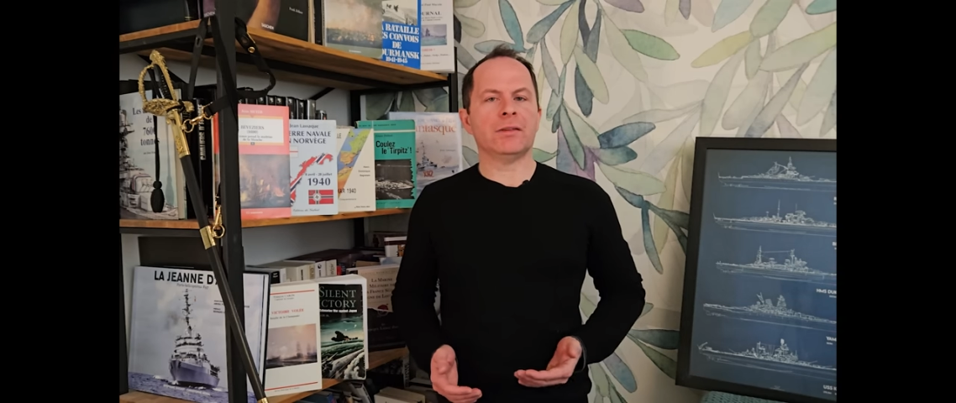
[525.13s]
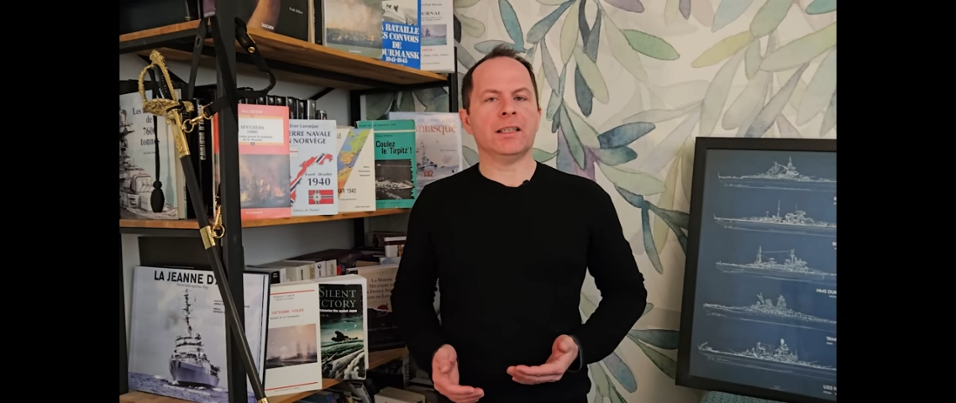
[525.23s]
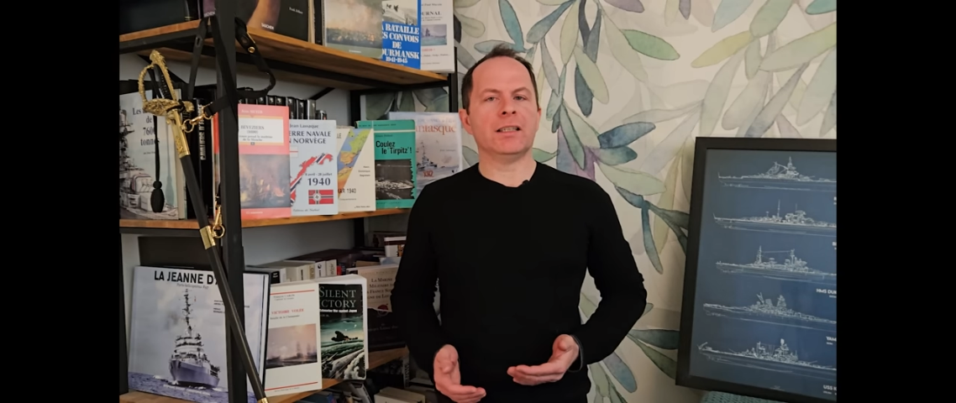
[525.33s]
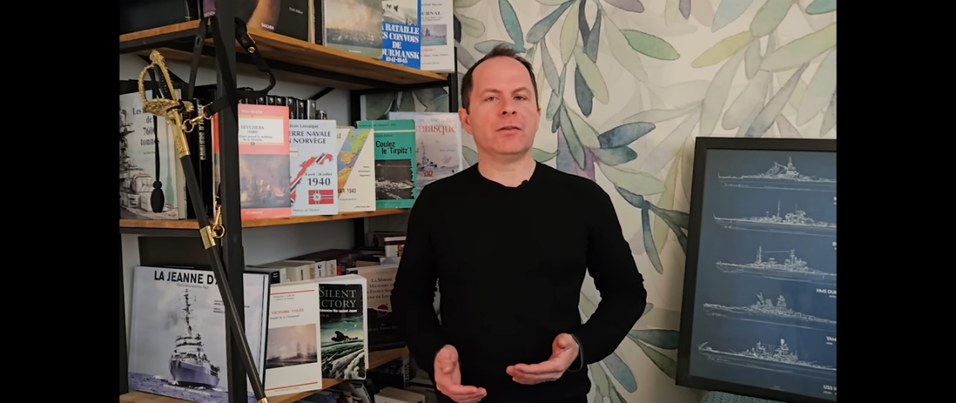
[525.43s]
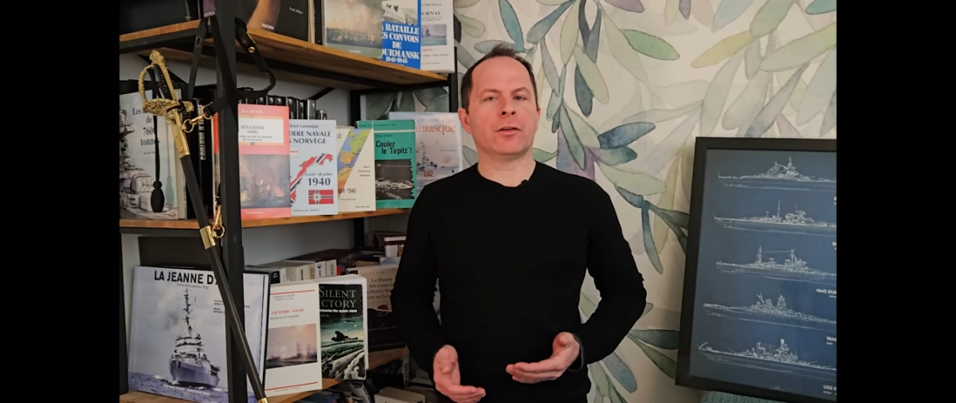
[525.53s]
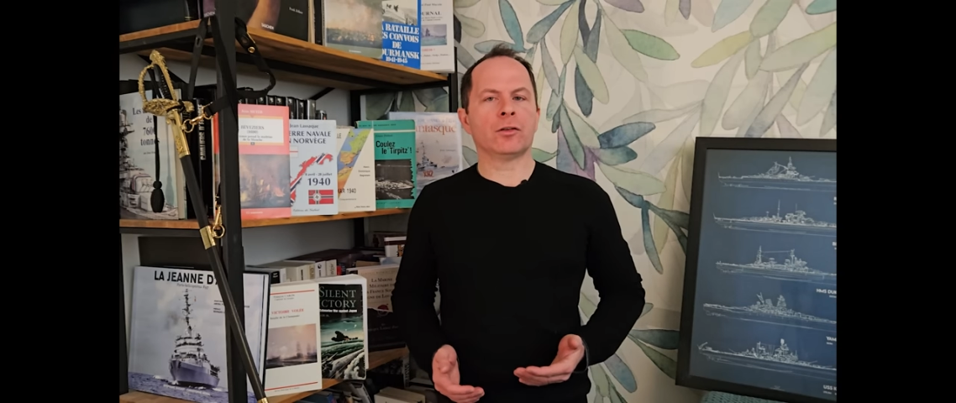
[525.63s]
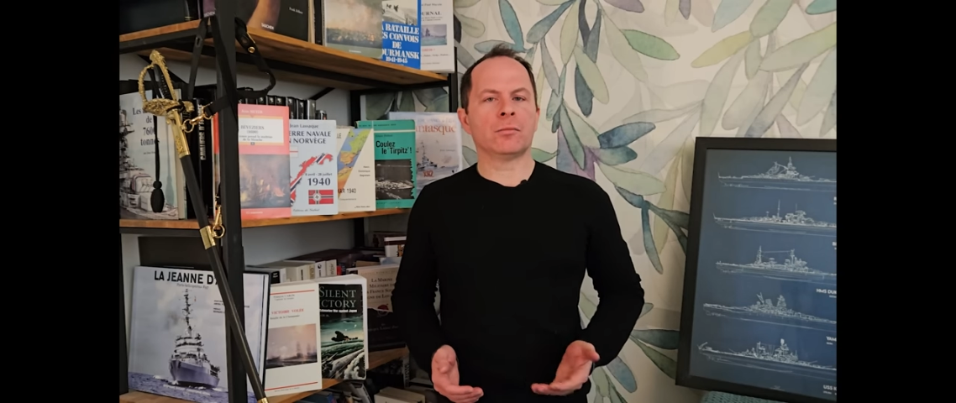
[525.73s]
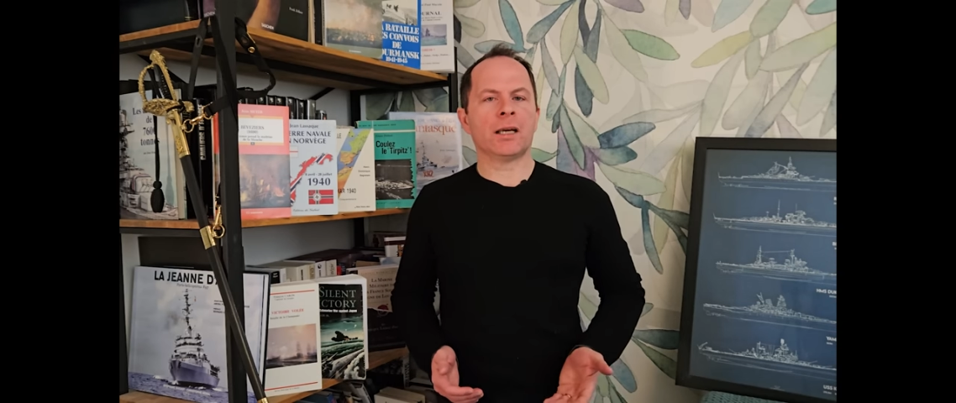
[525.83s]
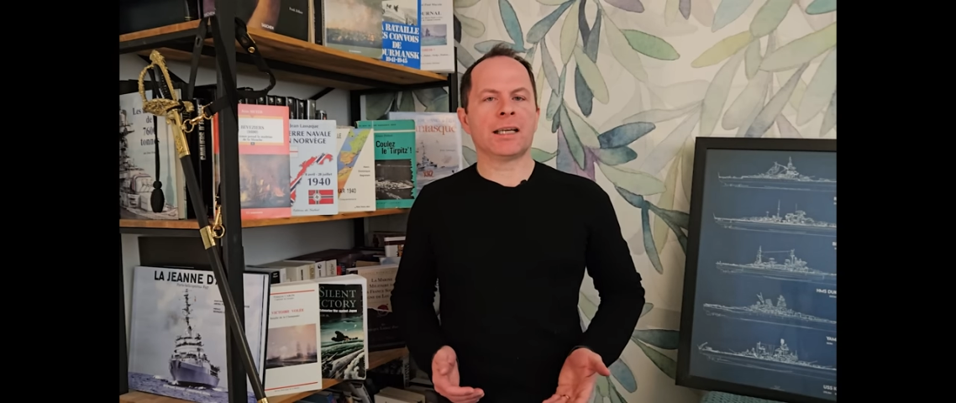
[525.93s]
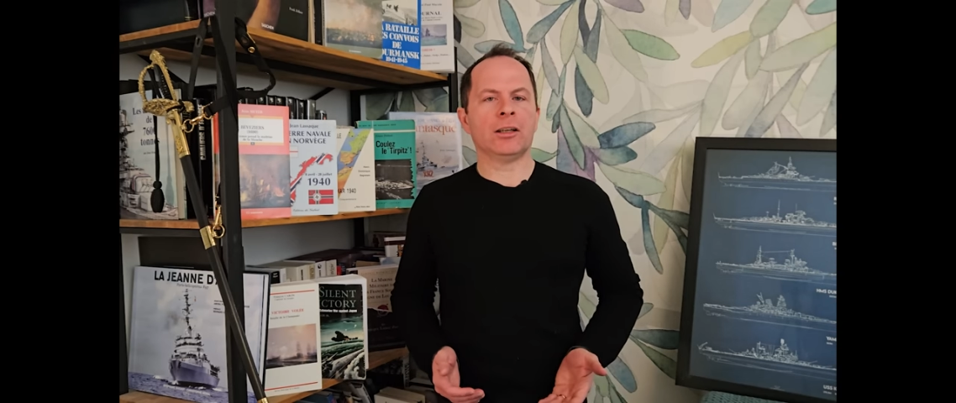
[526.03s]
des
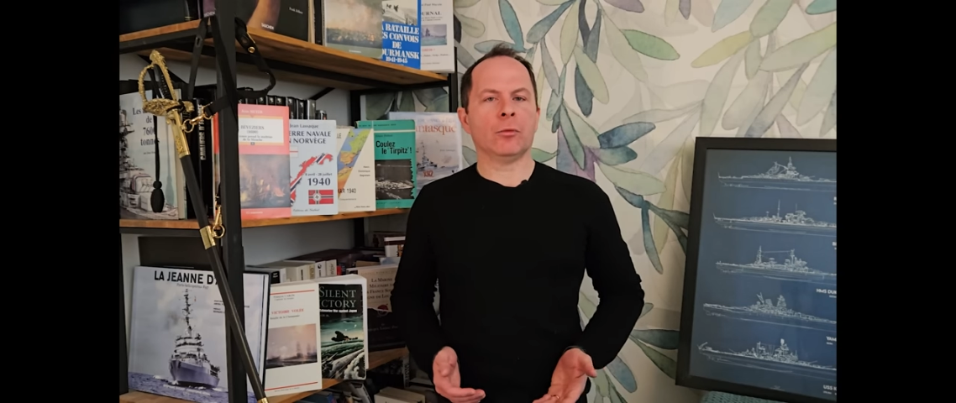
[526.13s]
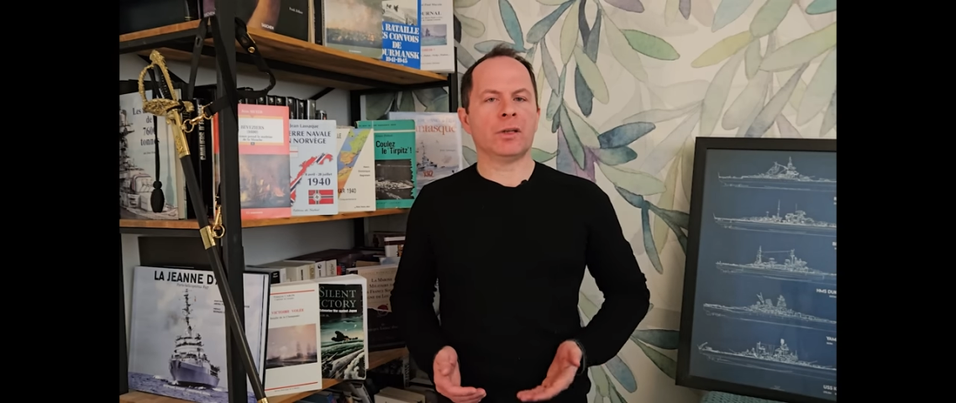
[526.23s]
différentes marines en